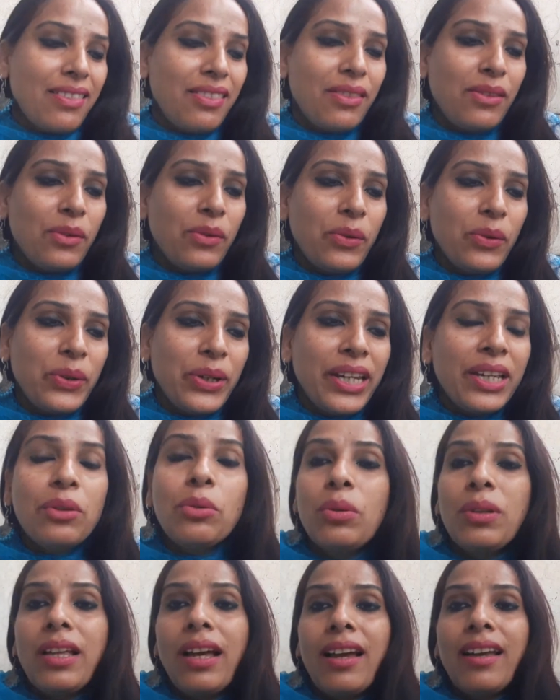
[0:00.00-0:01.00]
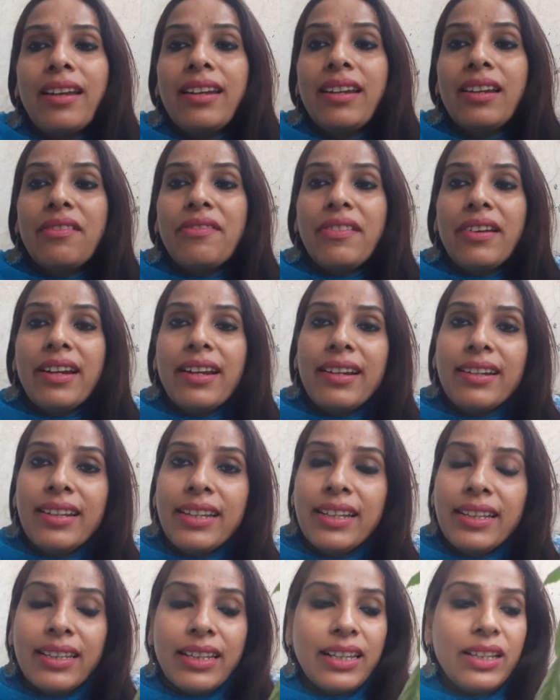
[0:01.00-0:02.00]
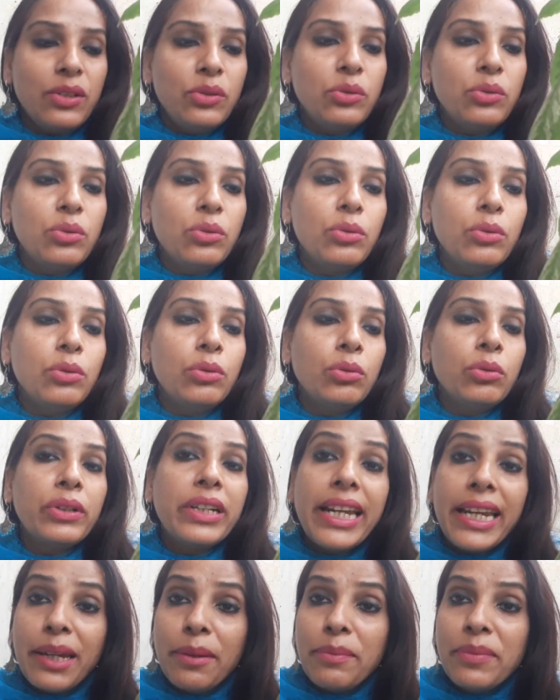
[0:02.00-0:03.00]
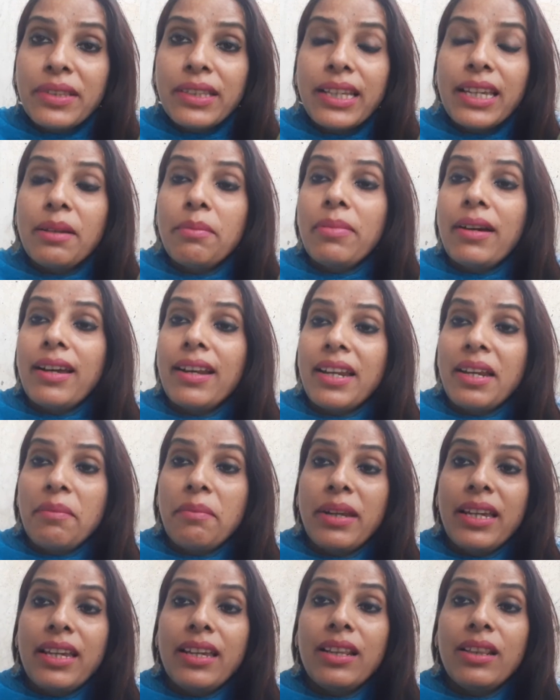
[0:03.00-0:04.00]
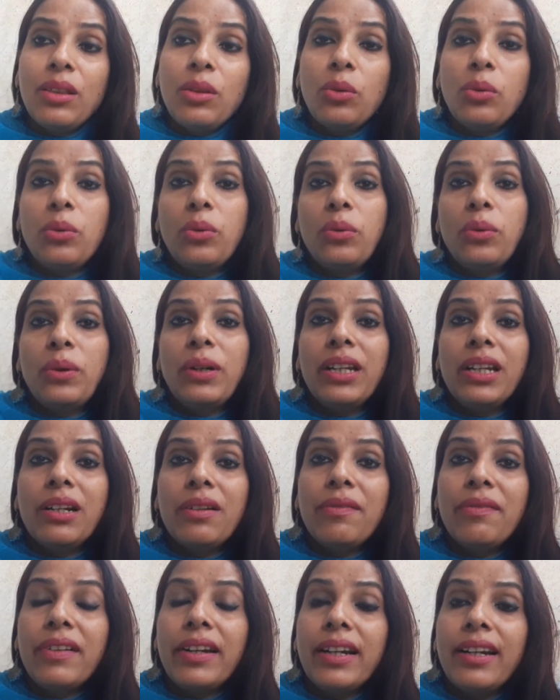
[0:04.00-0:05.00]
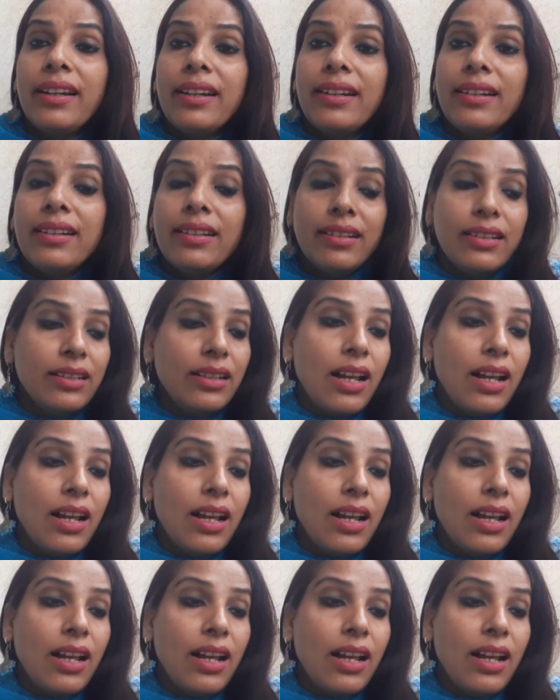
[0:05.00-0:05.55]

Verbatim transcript: तो ये तो था डियर फ्रेंड्स इसके जो नेम्स के बारे में तो डियर फ्रेंड्स